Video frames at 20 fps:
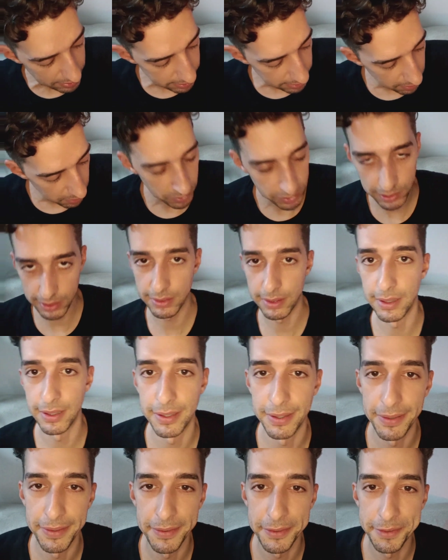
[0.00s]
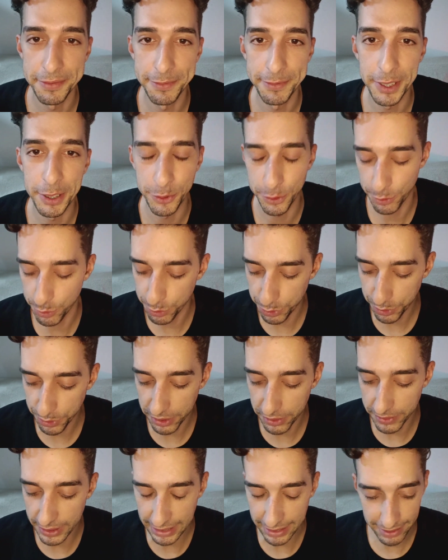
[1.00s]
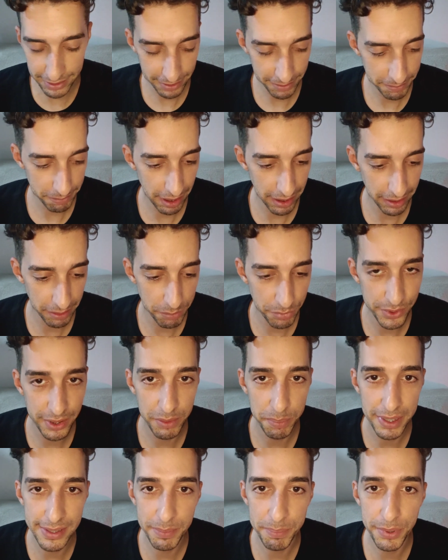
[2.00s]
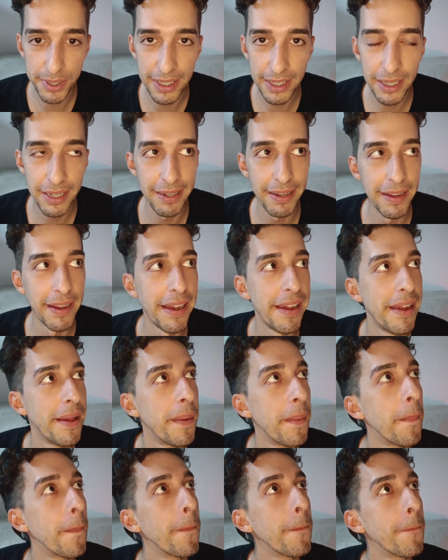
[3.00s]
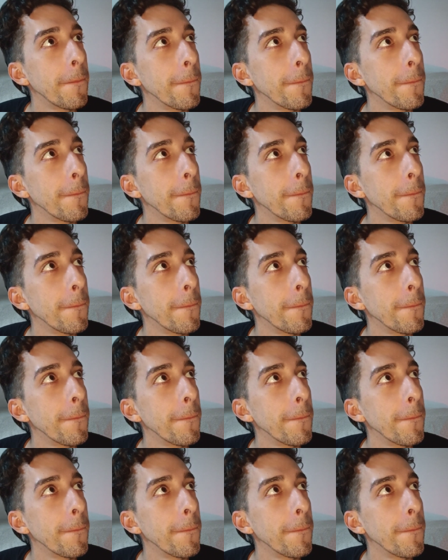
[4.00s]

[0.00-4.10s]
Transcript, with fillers: esse negócio dessa tal de cultura hedonista é, em busca do prazer, porque é,